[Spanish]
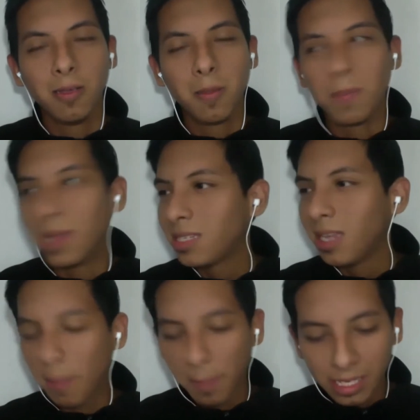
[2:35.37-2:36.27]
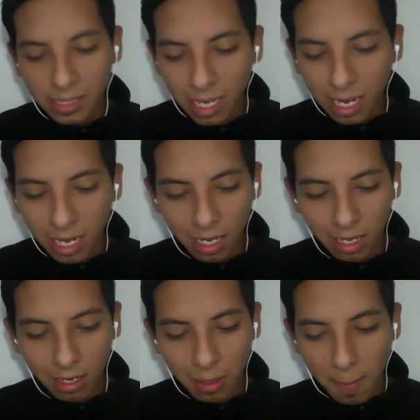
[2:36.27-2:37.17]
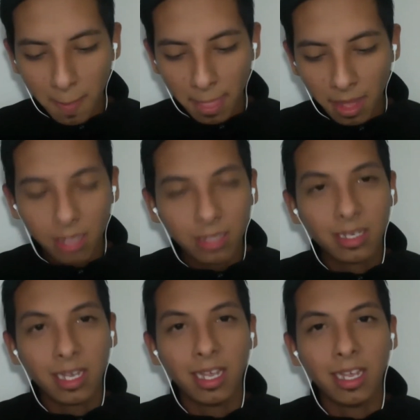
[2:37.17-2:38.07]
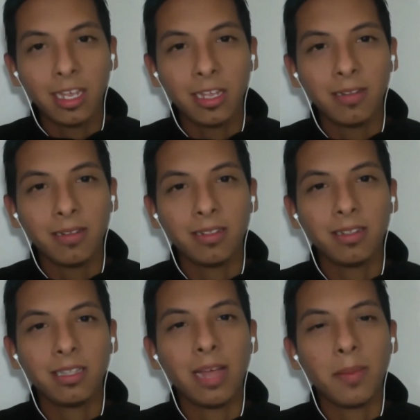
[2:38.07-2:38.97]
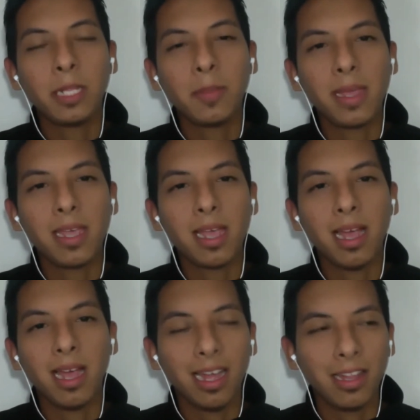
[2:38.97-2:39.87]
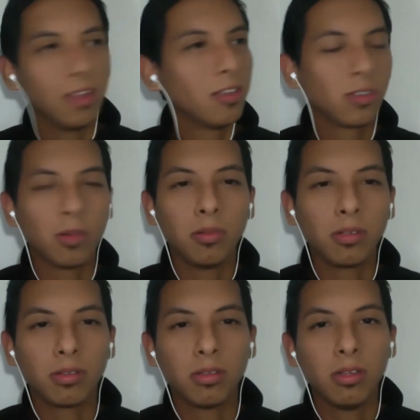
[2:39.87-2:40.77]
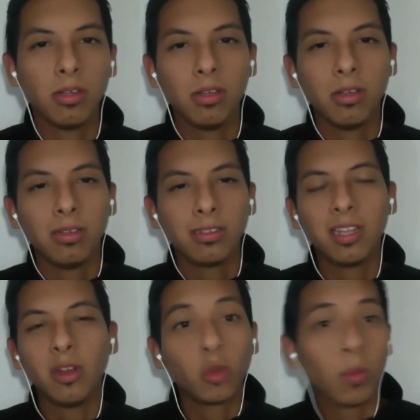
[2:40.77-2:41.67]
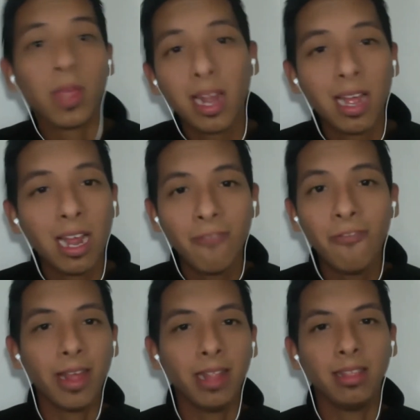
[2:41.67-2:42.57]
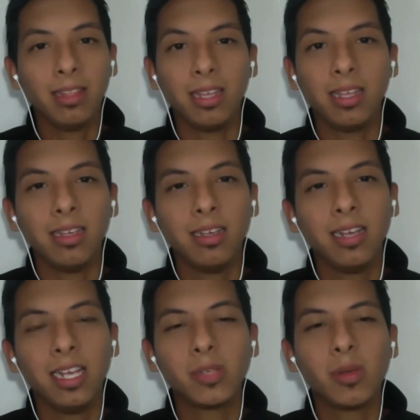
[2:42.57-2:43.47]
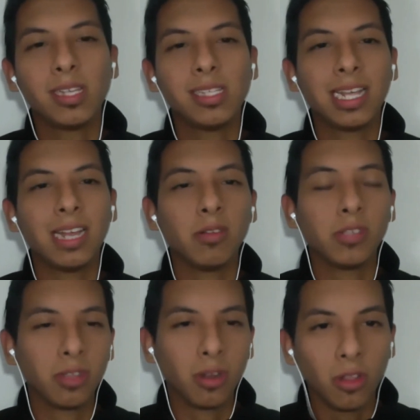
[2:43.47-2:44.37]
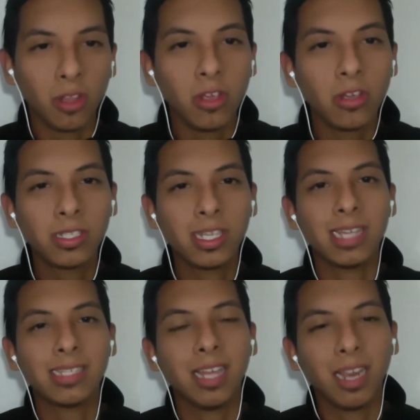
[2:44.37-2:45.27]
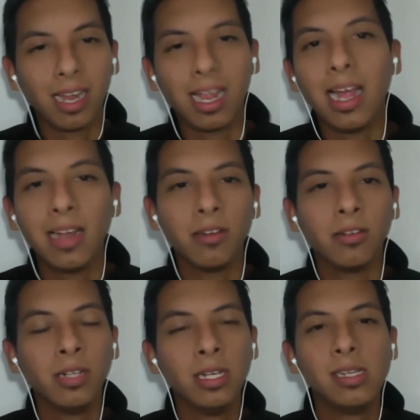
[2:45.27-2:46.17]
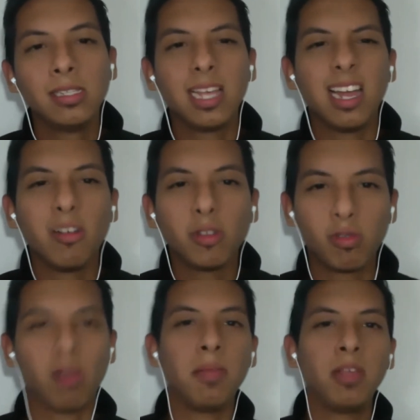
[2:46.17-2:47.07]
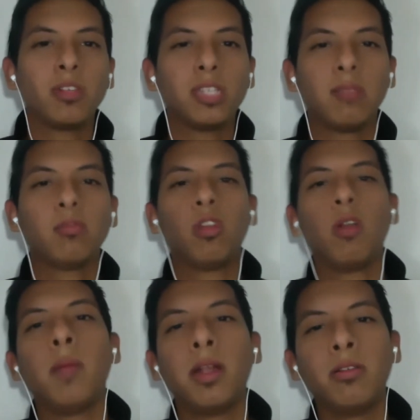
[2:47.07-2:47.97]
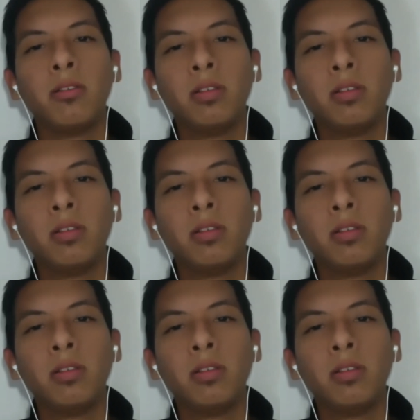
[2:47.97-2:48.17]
Me hace pensar que David veía a Dios como si lo tuviera al frente. Eso hace que nuestro Dios sea cercano, sea nuestro amigo, sea nuestro hermano.